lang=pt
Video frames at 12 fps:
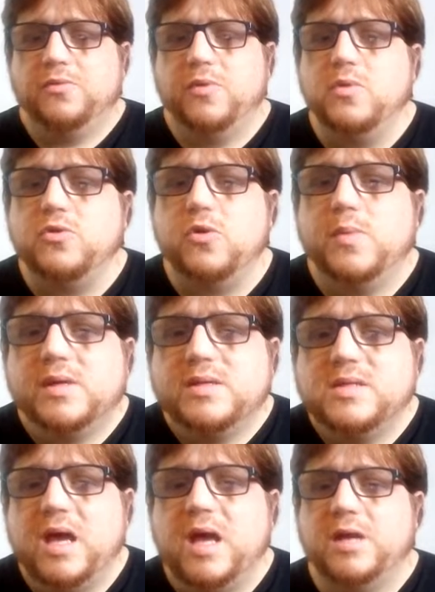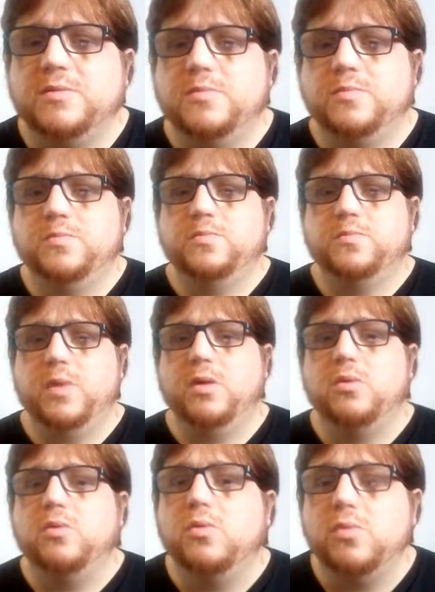Vamos começar
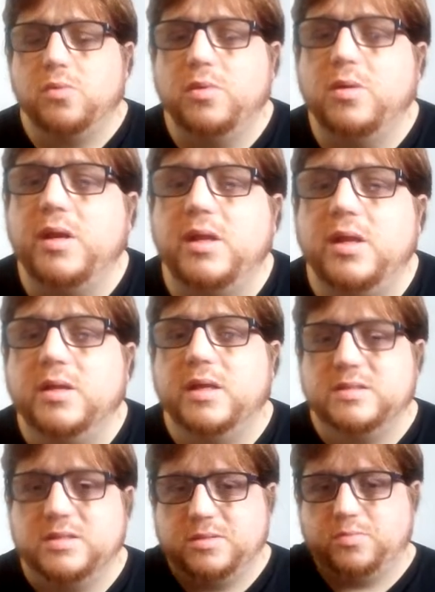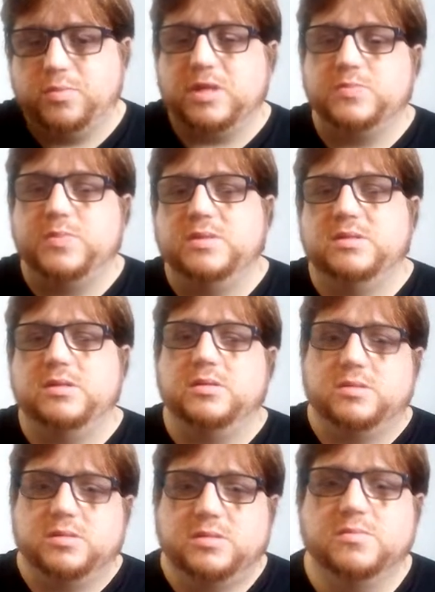pelo líder das, das
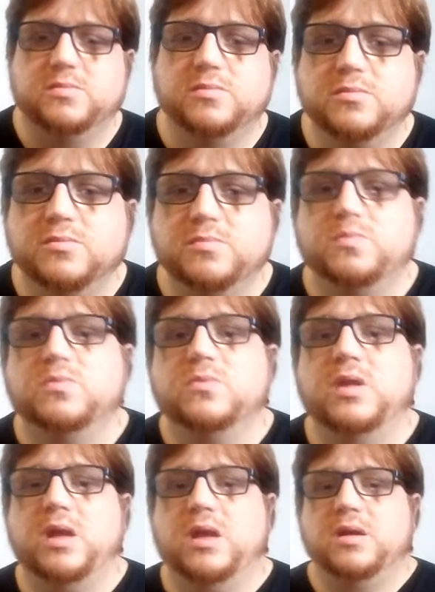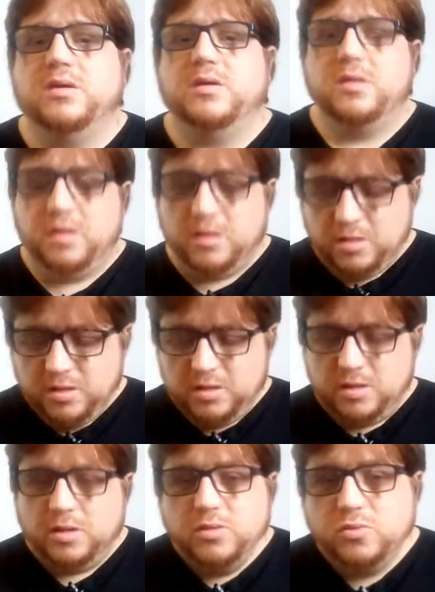pesquisas, né?
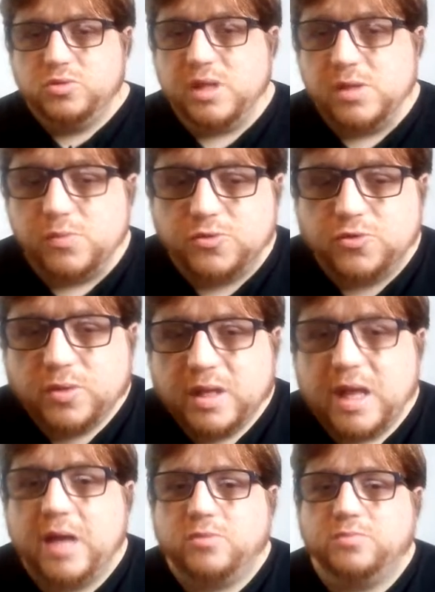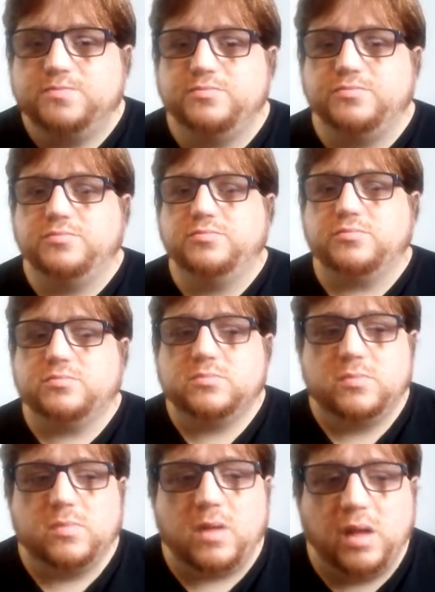O Jair Bolsonaro
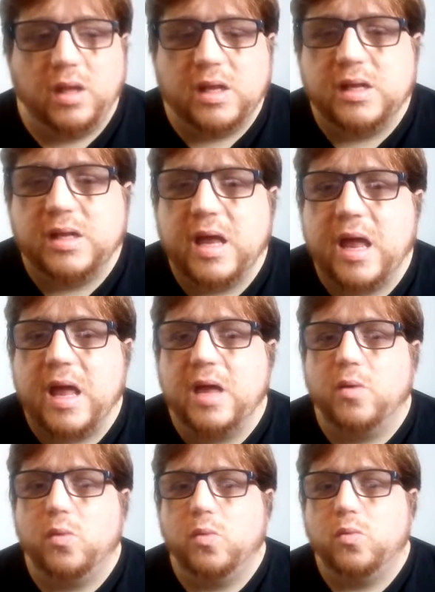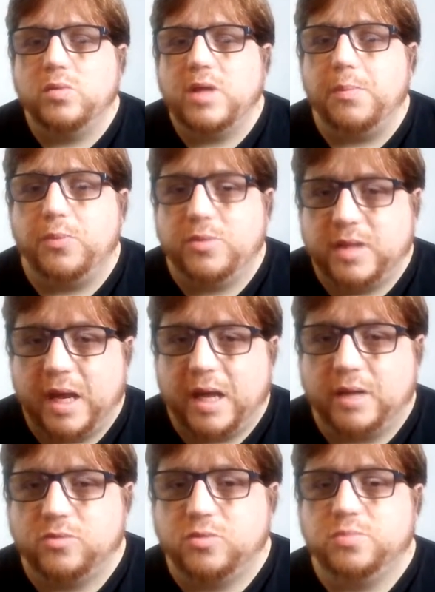ele é um
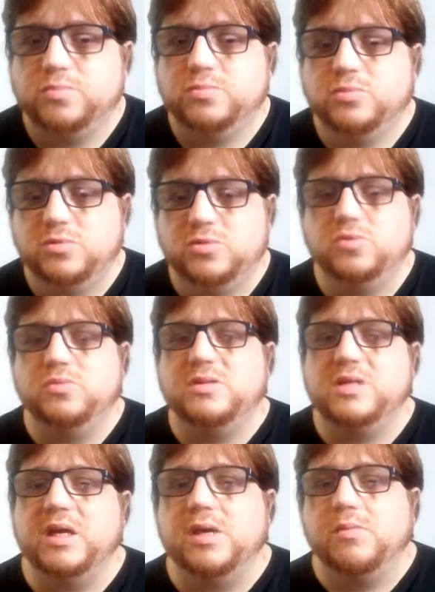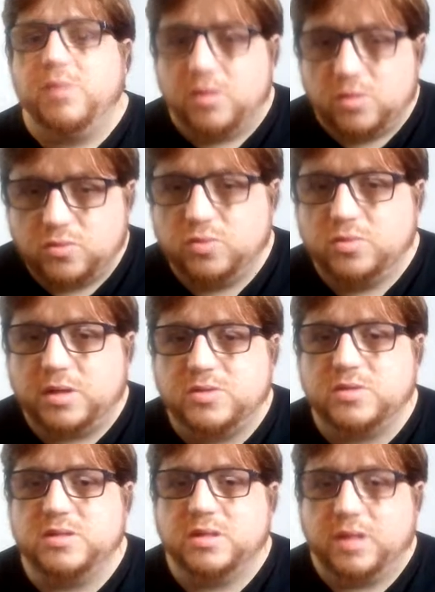deputado de um segmento da
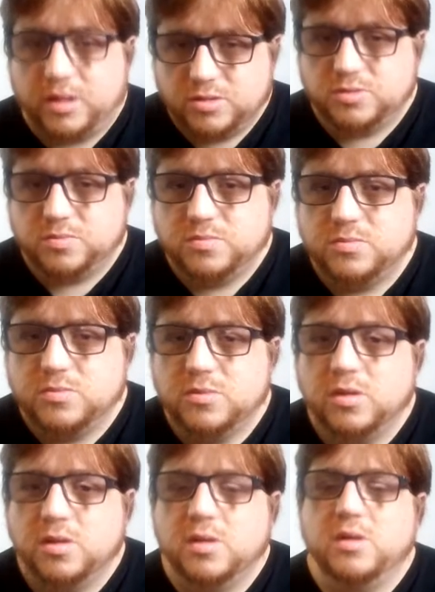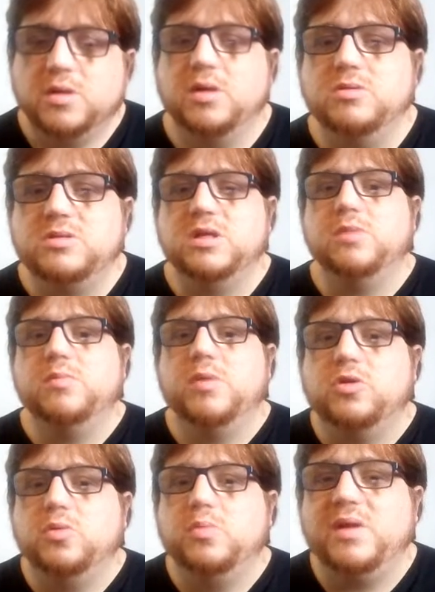sociedade que é o
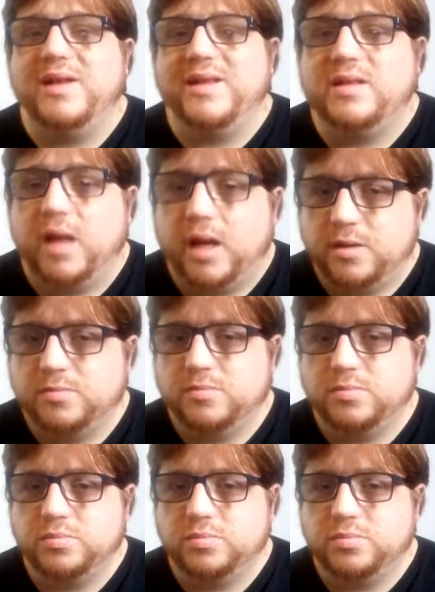segmento militar.